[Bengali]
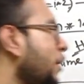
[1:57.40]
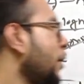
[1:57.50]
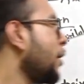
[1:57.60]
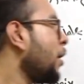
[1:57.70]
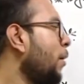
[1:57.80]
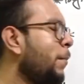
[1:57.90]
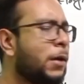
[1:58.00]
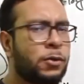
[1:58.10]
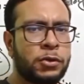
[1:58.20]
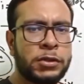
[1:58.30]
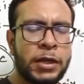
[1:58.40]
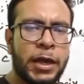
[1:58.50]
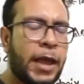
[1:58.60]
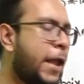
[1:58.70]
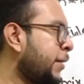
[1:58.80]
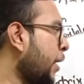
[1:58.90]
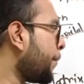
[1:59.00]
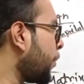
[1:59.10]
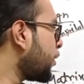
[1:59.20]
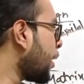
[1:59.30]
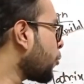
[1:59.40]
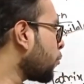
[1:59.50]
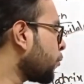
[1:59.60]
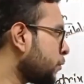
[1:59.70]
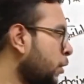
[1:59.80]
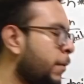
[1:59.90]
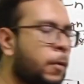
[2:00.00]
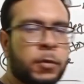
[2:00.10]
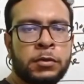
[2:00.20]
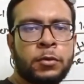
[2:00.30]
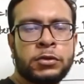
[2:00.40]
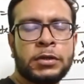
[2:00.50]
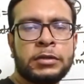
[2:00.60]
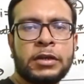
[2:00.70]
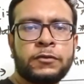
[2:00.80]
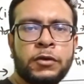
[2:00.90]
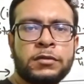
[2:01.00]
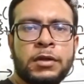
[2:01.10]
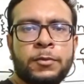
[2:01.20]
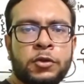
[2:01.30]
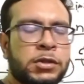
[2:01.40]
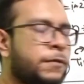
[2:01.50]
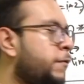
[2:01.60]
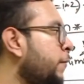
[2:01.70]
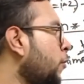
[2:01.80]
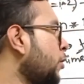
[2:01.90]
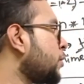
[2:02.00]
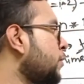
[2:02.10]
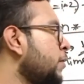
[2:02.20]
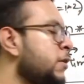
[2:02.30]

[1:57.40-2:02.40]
পাইনি বাট হচ্ছে এই টাইপের টাইম কমপ্লেক্সিটি পাওয়া পসিবল হচ্ছে জাস্ট ফর এক্সাম্পল হচ্ছে ফিবোনাচি